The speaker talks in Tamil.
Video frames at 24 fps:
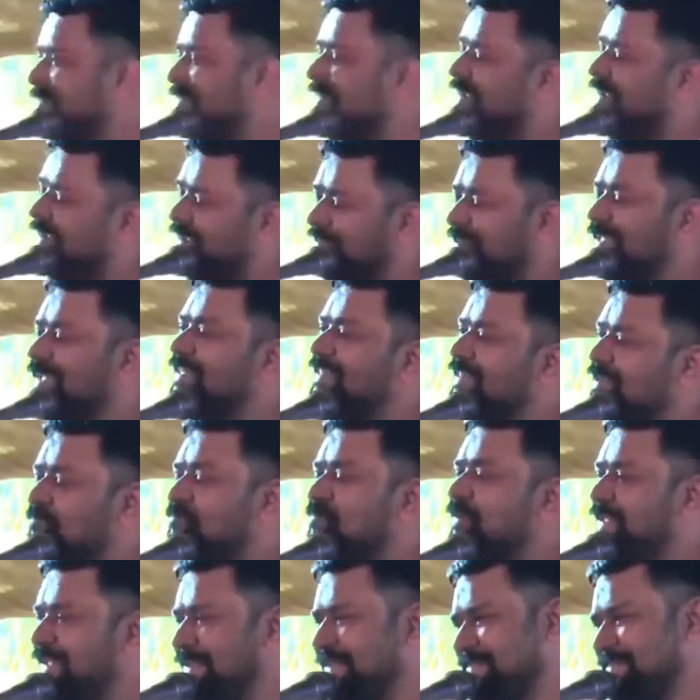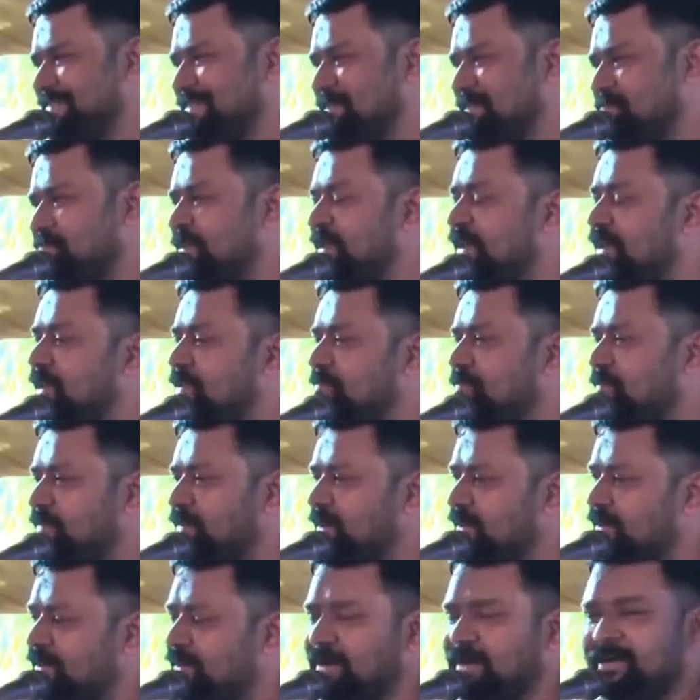வச்சிருக்கு நீங்க அதை நம்புறீங்க பெண்
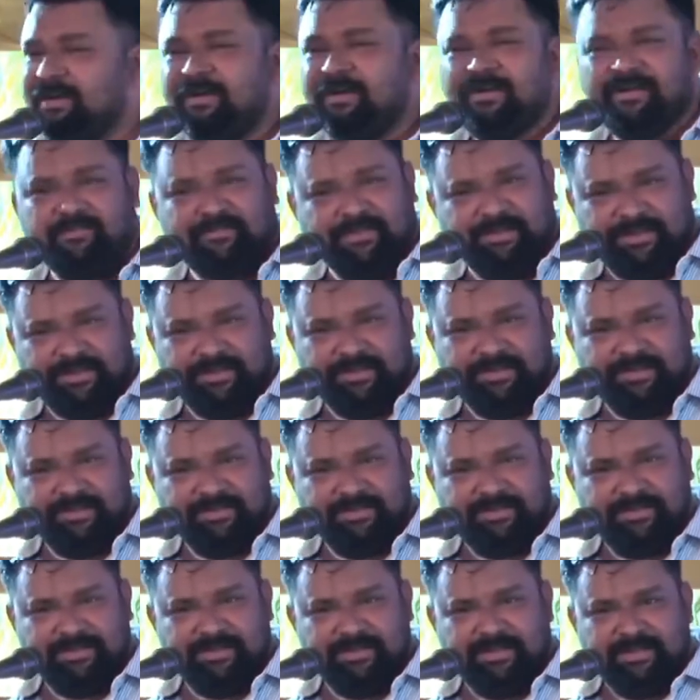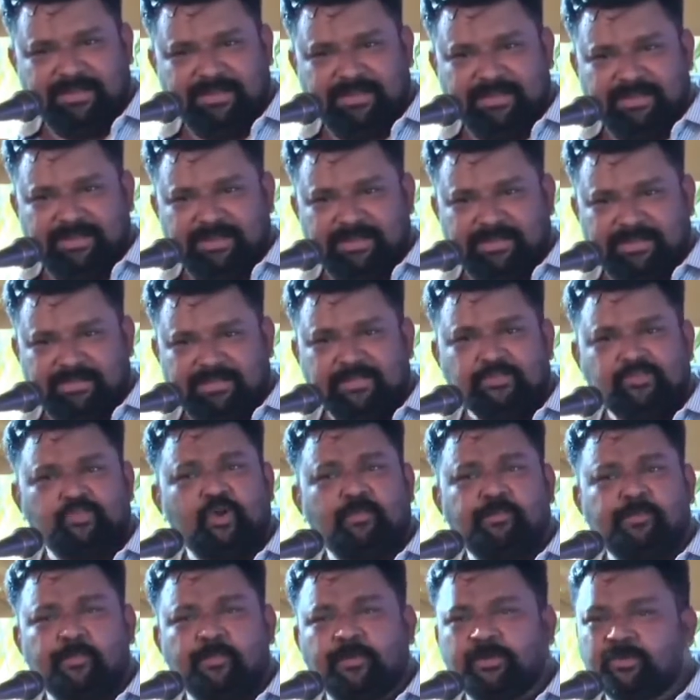என்பவள் அழகானவள் இந்த
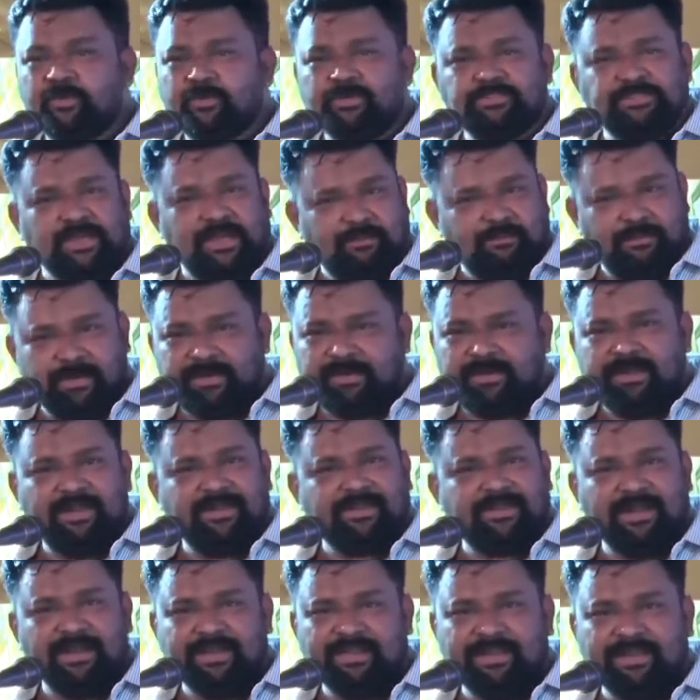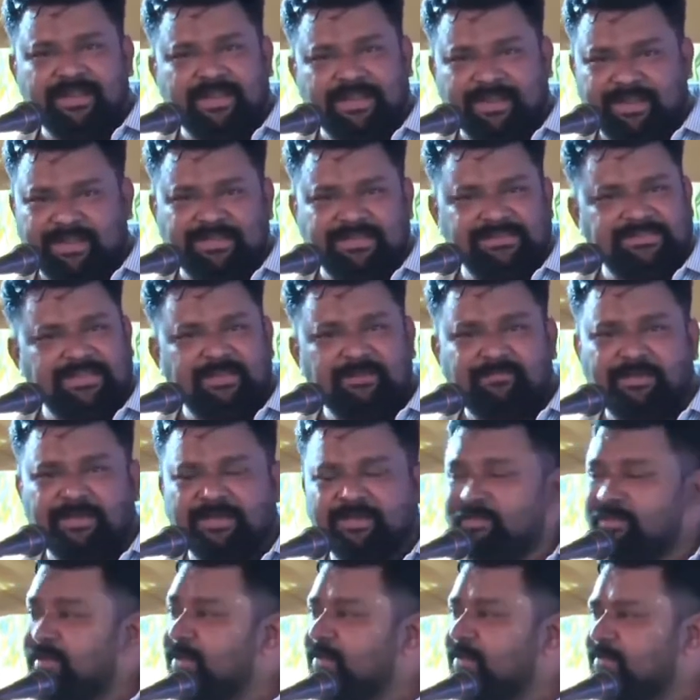சோப்பு போட்டு குளிச்சா மறுநாள் காலையில நீங்க
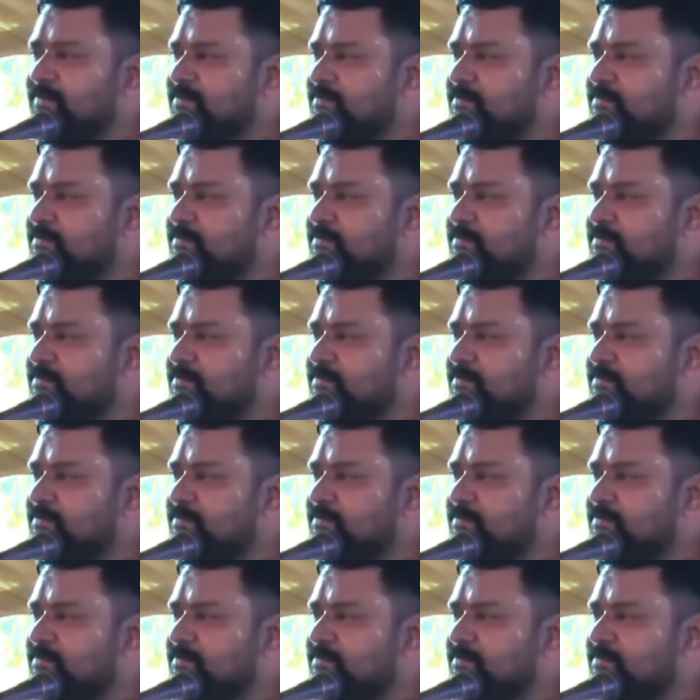சிறப்பாயிருவீங்க